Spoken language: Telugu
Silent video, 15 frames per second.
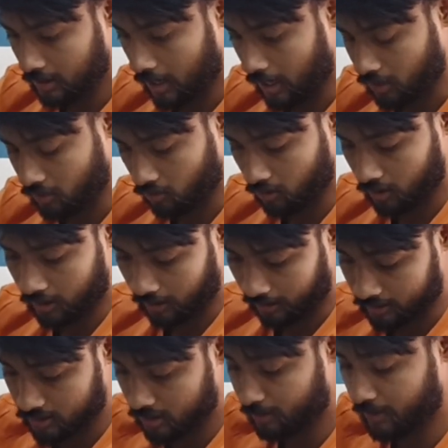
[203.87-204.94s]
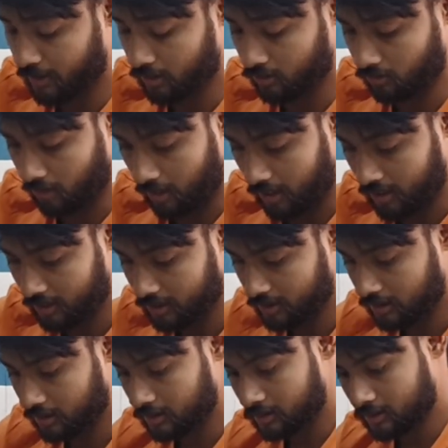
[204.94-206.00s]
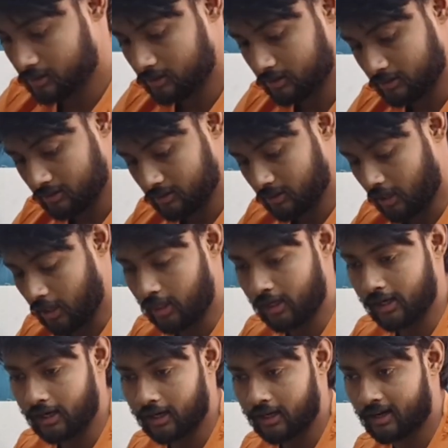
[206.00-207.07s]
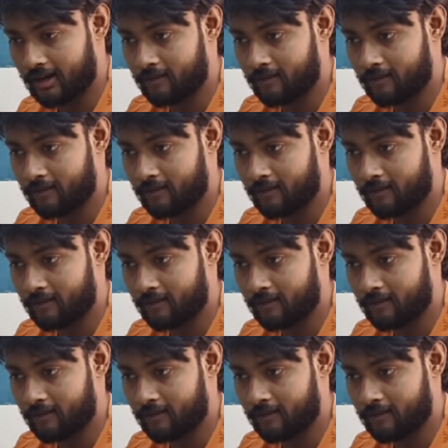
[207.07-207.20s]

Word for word: అది కూడా క్రంచీ పెట్టుకున్నా ఎందుకంటే